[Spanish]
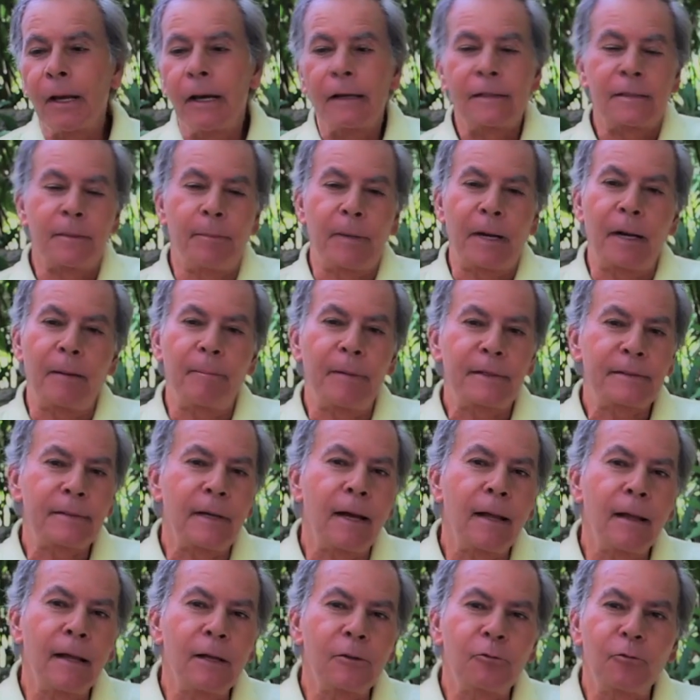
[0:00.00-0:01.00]
semana
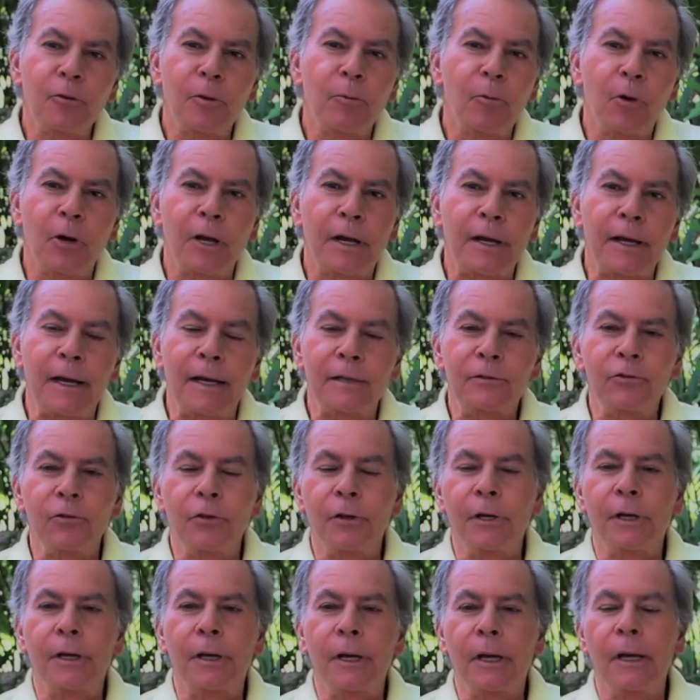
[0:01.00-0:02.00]
pasada tuvimos el
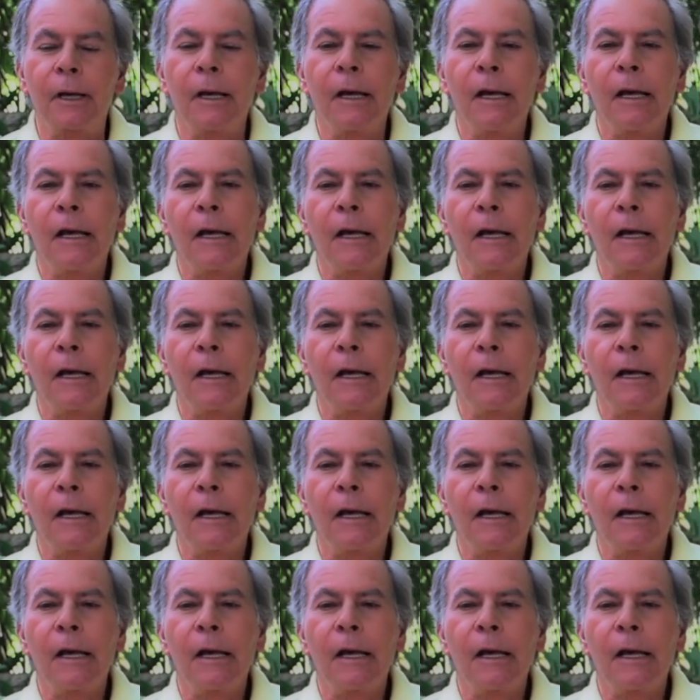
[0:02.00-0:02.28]
caso de que